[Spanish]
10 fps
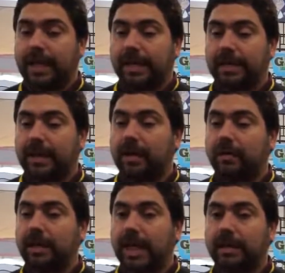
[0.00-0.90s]
que se van
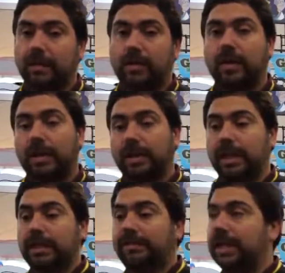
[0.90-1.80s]
contando
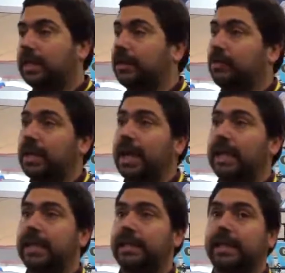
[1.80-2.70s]
en diferentes
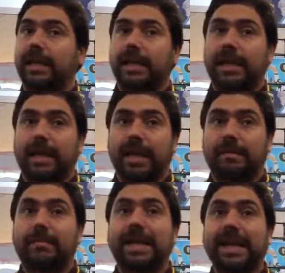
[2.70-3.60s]
ciudades y que
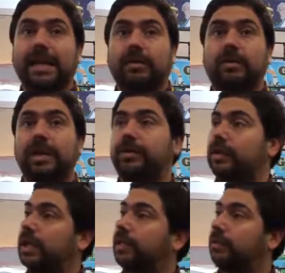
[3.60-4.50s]
van variando de
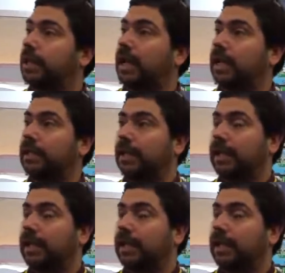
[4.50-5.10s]
ciudad en ciudad.